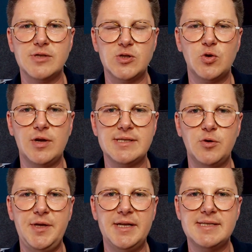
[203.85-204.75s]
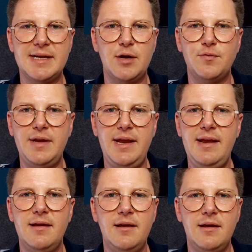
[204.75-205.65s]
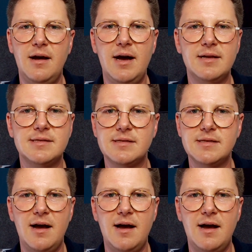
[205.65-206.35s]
Also du kannst auch jederzeit auf G, Ass,